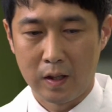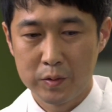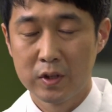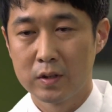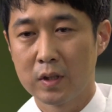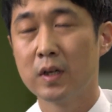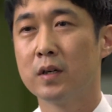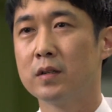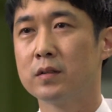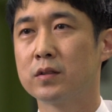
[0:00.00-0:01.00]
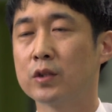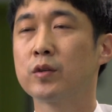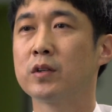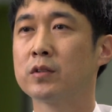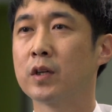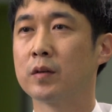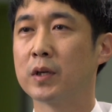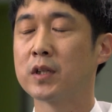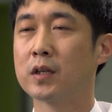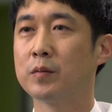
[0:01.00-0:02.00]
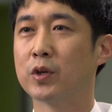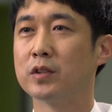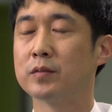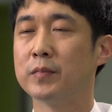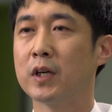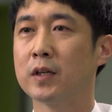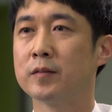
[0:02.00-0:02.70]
아무튼 정신과 선생님과 상의해 보겠습니다.